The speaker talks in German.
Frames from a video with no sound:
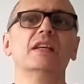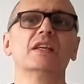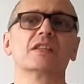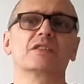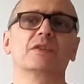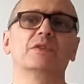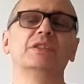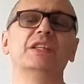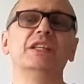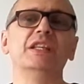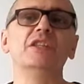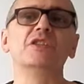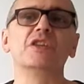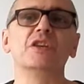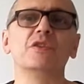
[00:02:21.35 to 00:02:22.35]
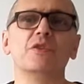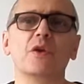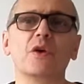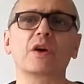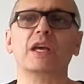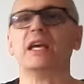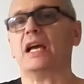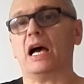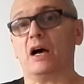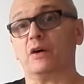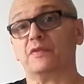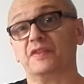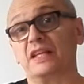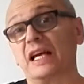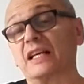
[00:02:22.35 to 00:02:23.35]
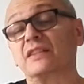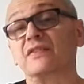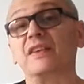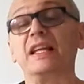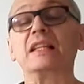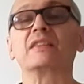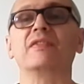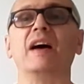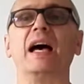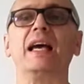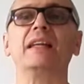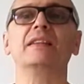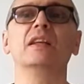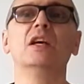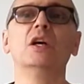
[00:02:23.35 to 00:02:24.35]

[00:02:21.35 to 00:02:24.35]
sondern Ingenieure, auch vielleicht weltweit.